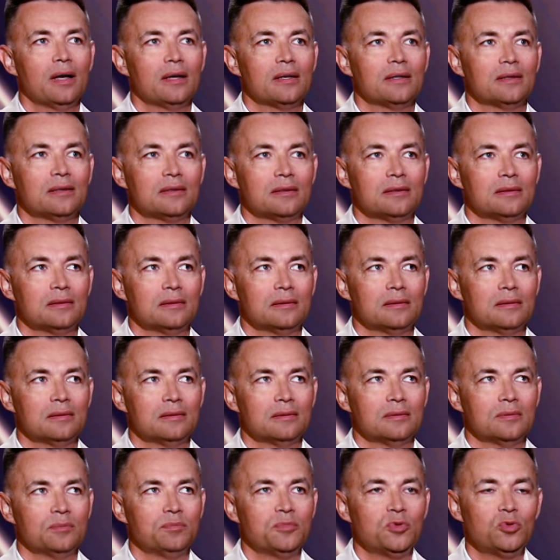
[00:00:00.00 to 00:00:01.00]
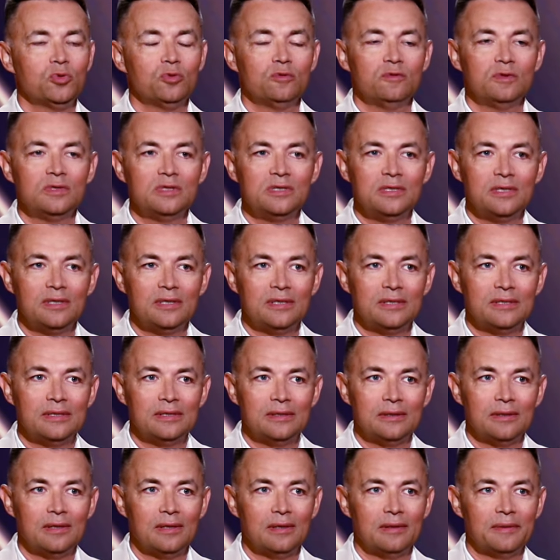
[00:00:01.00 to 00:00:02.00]
э, мы
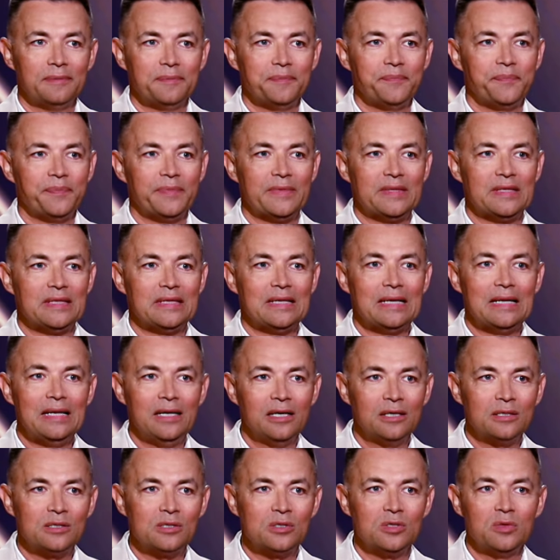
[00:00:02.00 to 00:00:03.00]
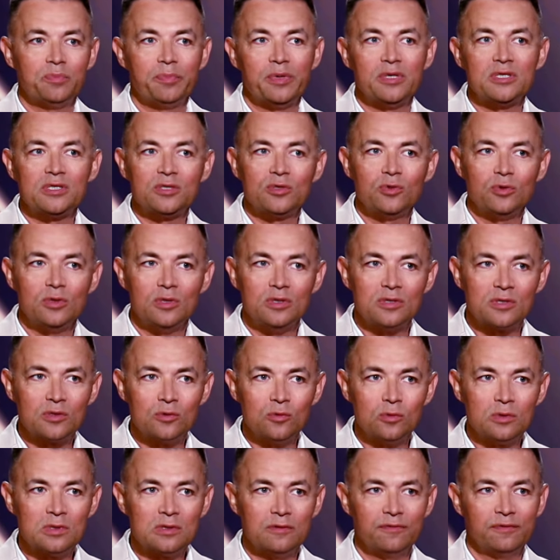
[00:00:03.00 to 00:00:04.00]
увидели лекцию по истории
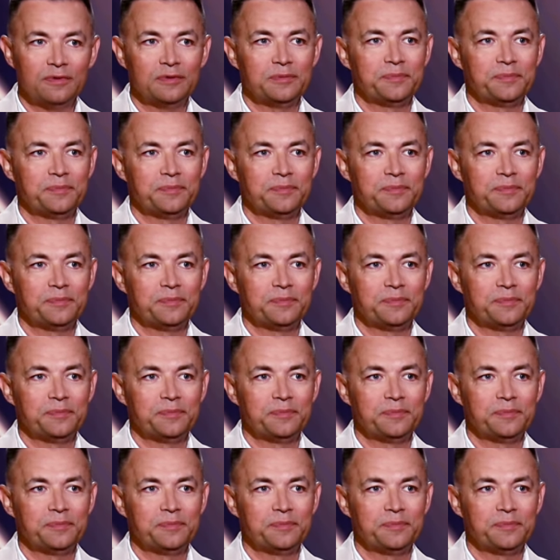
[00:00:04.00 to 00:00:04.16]
искусств